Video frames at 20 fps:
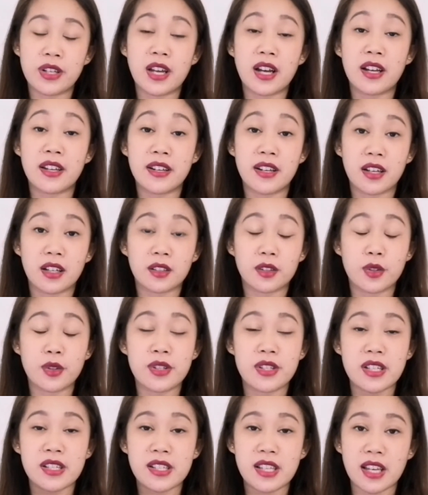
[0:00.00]
nanganak
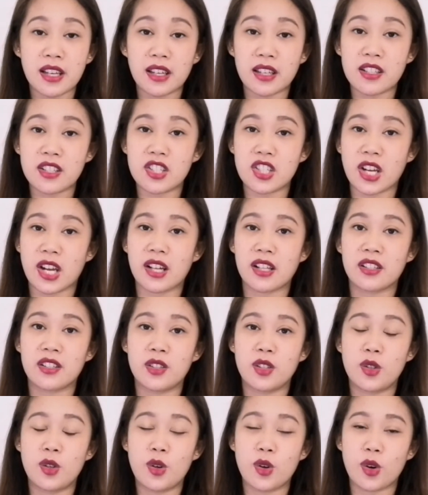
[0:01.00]
dun sa second
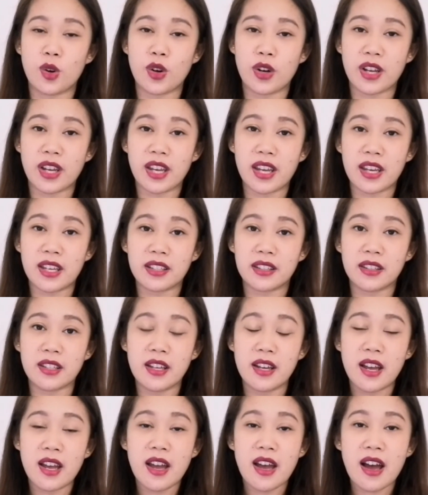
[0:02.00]
child ko.
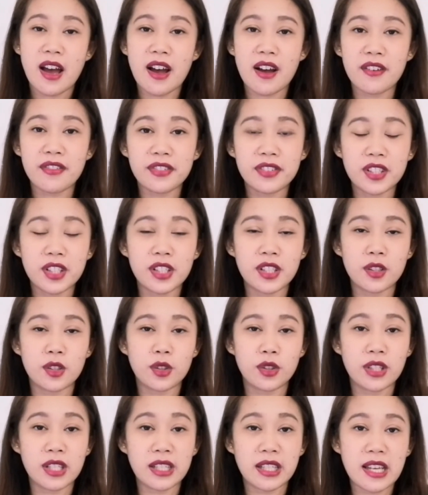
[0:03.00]
And after nun,